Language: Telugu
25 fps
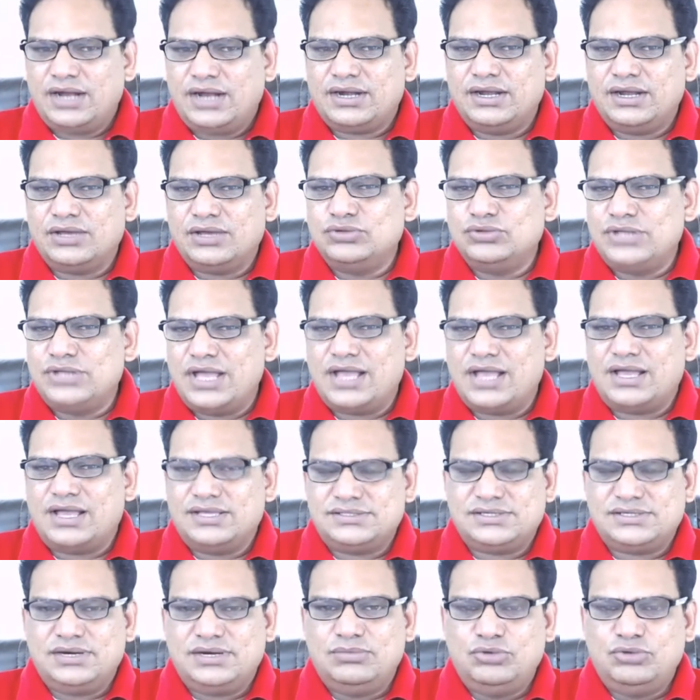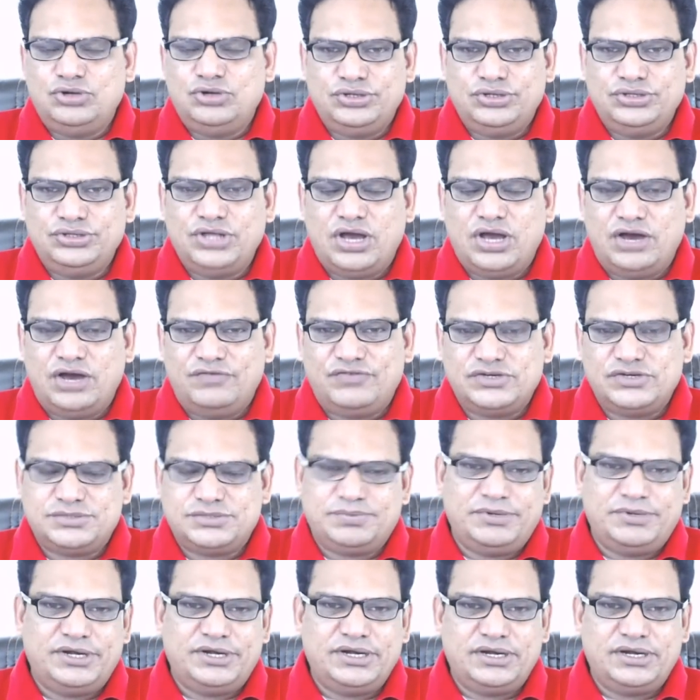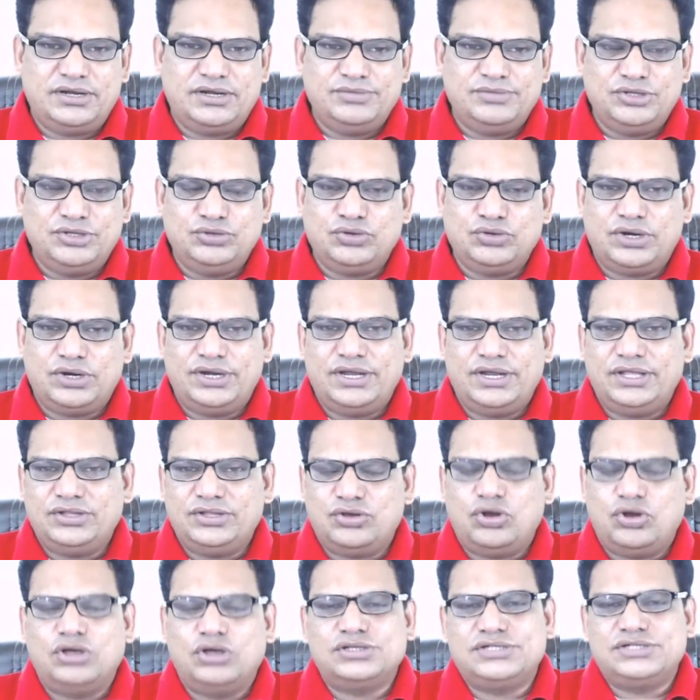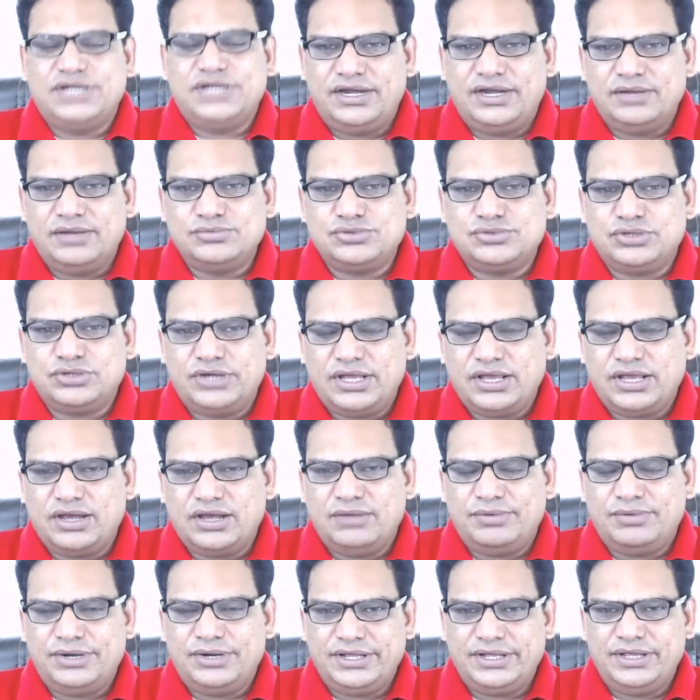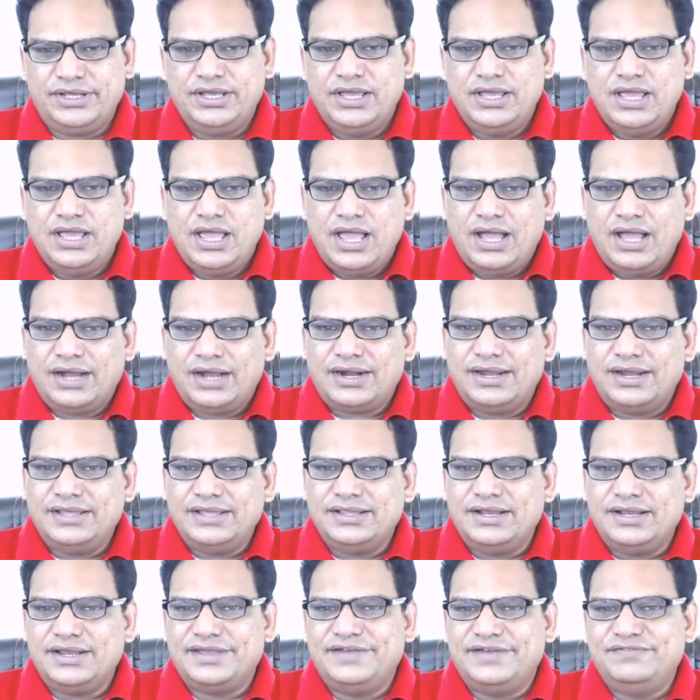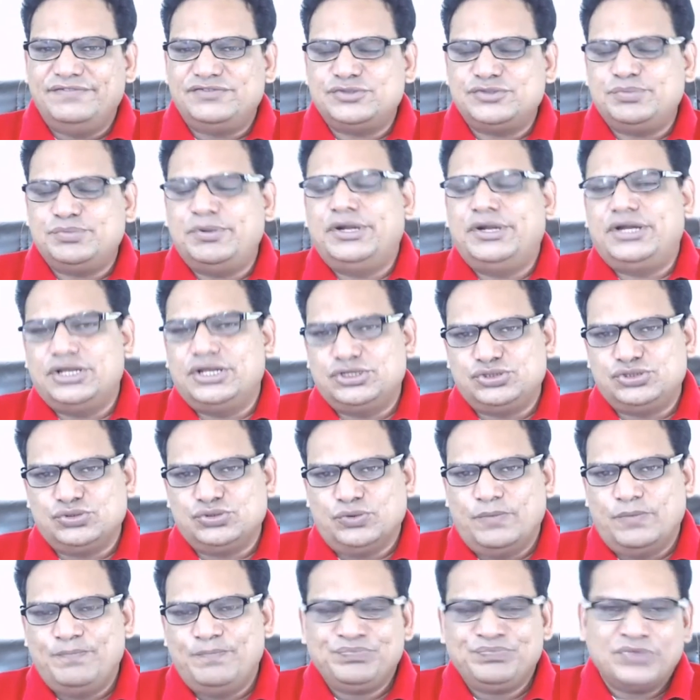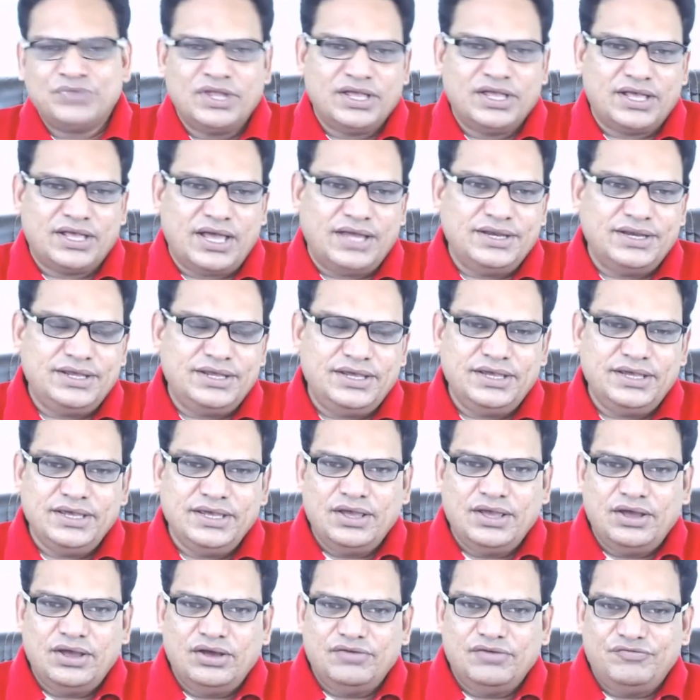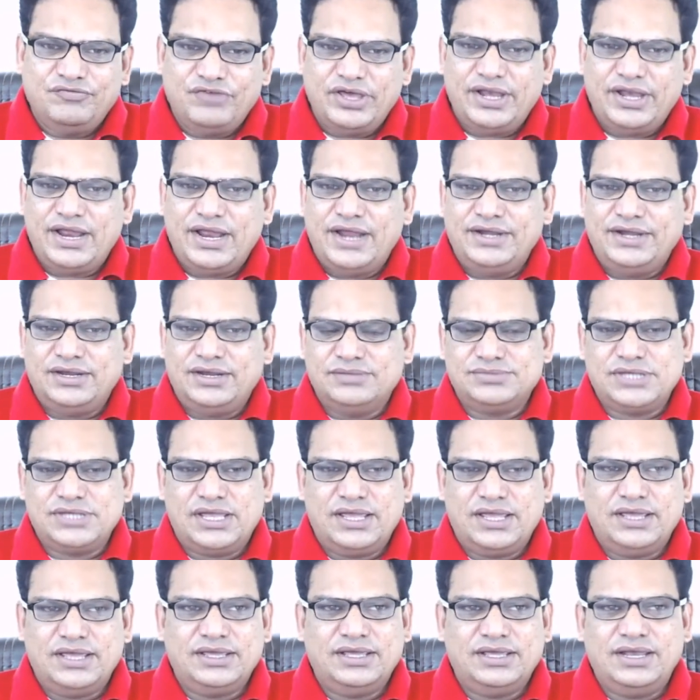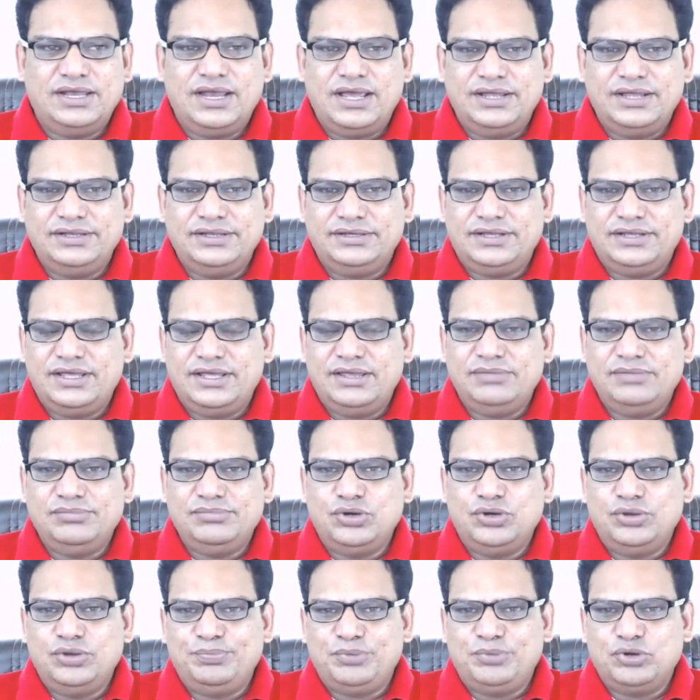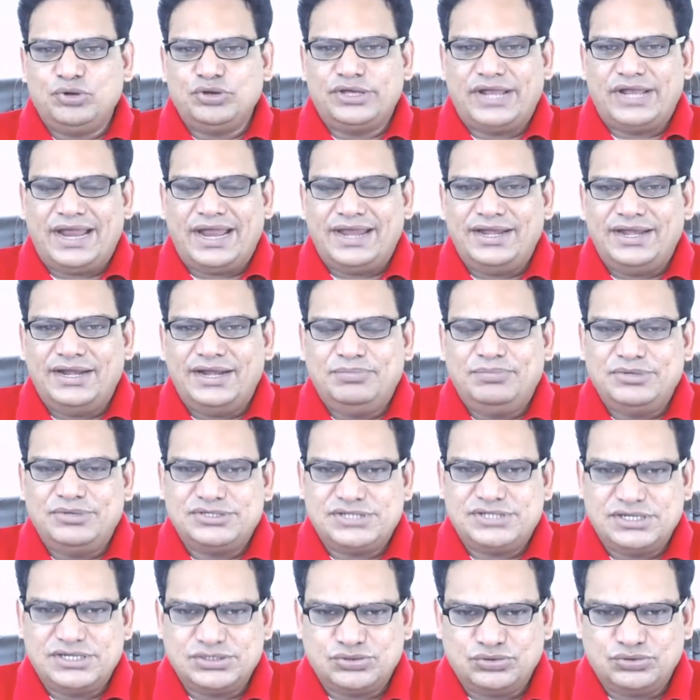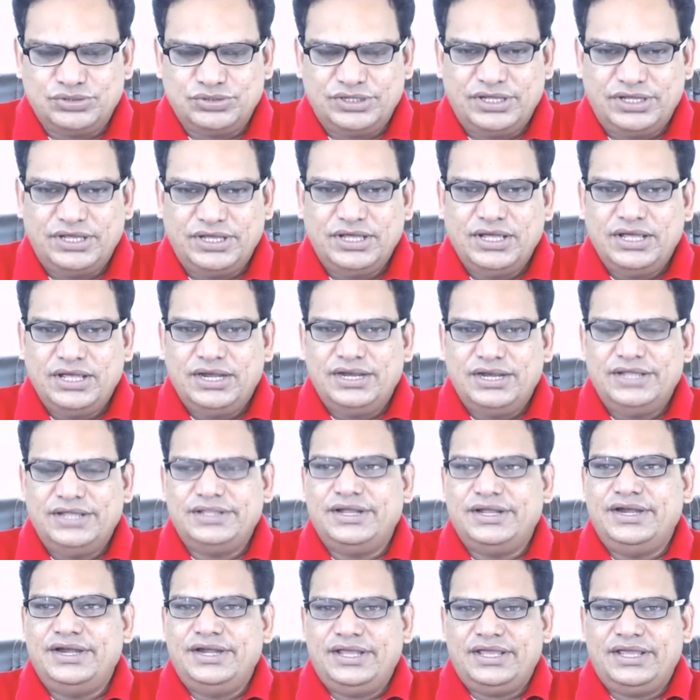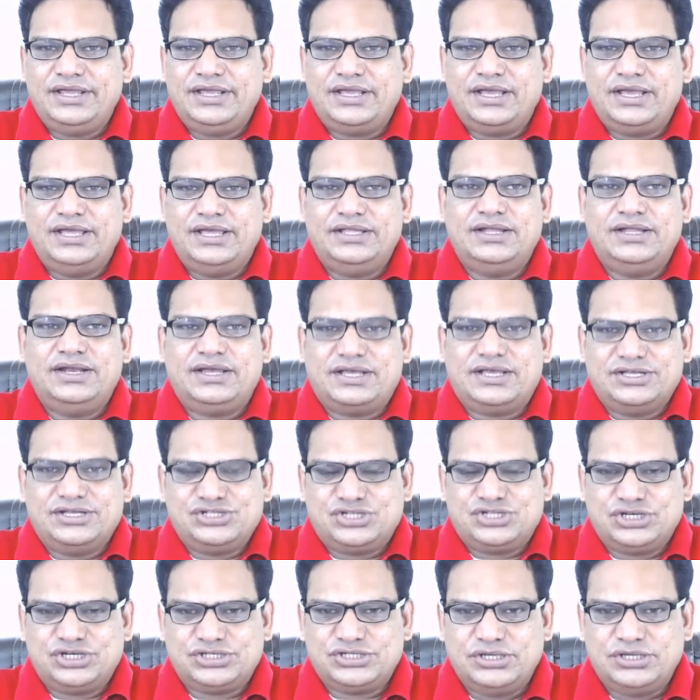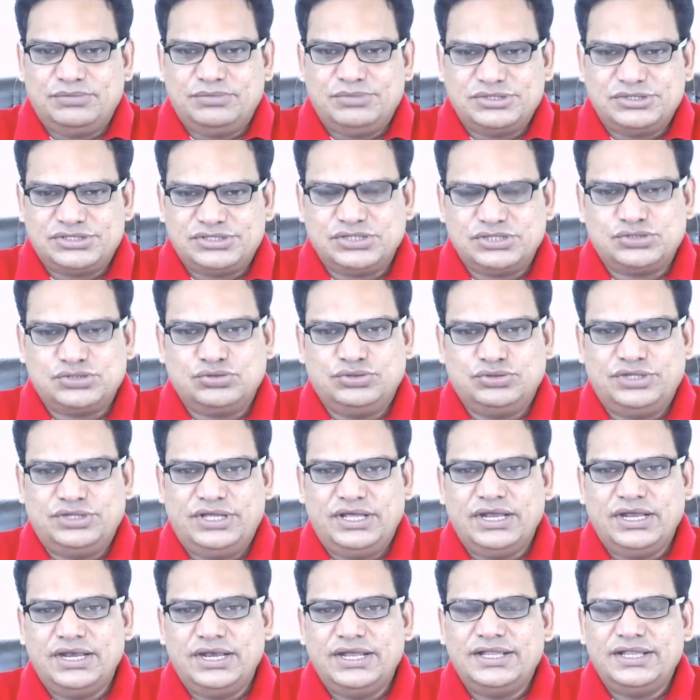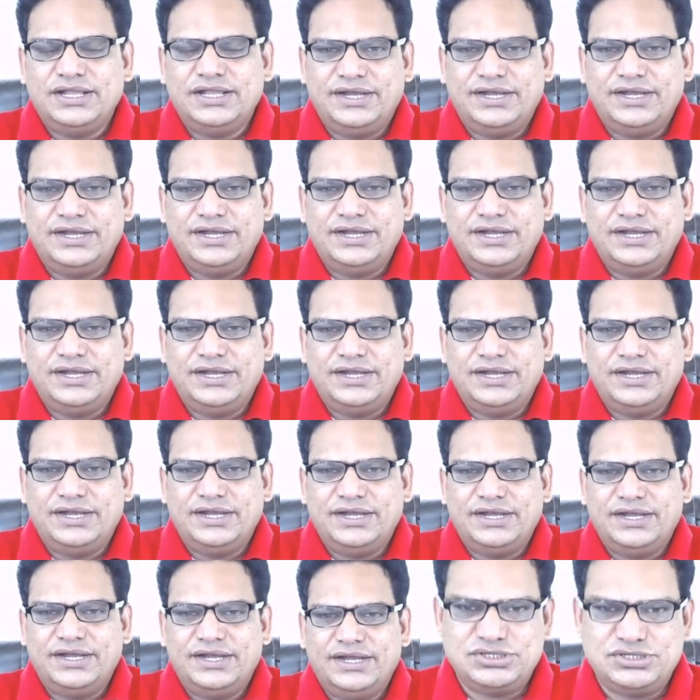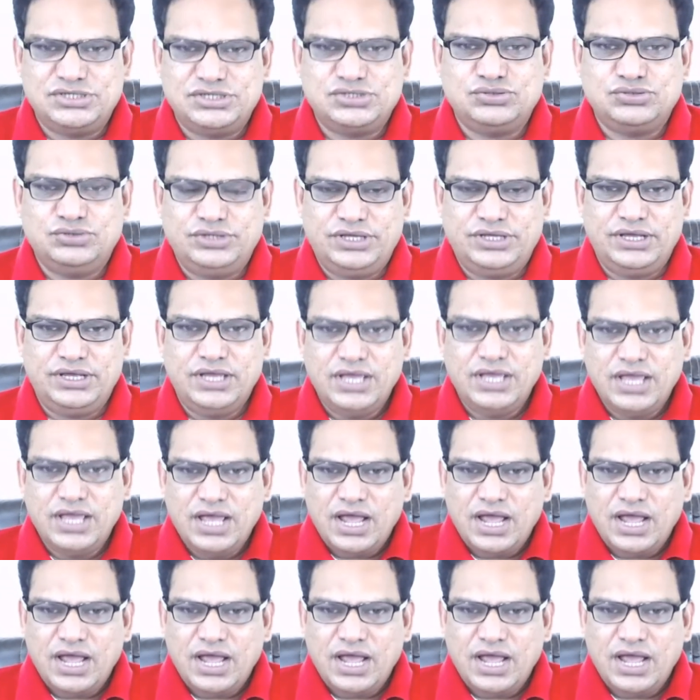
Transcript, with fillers: అక్కడ కొద్దిగా కష్టం ఉంటుంది ఆఫర్స్ పెట్టడం ఎందుకంటే అది కాస్ట్లీ ఐటమ్స్ ఉంటాయి కాబట్టి అక్కడ ఏదైనా గిఫ్ట్స్ పెట్టచ్చు కానీ వేరే ఐటమ్స్ ఎలా అంటే మీరు ఇప్పుడు గ్రానైట్ బిజినెస్ ఉంది లేదంటే ఇంకా ఏదైనా కన్స్ట్రక్షన్ బిజినెస్ ఉంది లేదంటే ఇంకా వేరే బిజినెస్ ఉంది